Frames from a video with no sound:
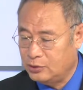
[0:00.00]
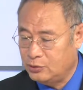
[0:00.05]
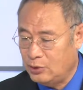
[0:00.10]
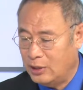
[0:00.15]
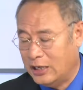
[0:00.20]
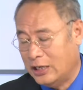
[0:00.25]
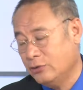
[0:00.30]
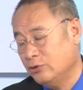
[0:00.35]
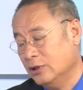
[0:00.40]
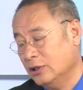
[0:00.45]
越
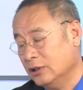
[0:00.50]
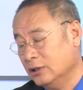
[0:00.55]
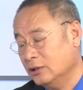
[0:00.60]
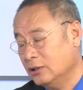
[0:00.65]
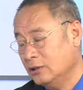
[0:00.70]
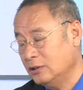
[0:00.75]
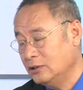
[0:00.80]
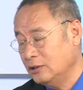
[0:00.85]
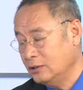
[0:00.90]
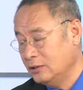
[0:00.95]
来越
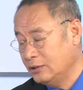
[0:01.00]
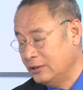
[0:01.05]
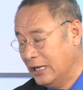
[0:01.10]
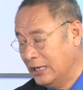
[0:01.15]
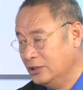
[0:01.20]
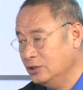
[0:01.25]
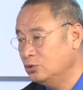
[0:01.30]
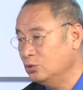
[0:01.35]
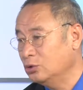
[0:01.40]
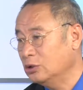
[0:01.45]

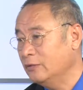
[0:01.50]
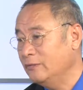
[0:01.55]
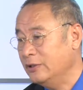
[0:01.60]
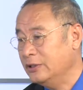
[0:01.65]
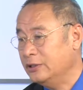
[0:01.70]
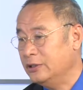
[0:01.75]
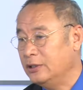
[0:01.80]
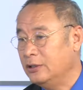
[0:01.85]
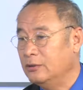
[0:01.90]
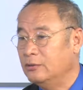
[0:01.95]
严重的问
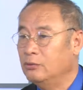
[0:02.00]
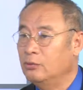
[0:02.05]
题。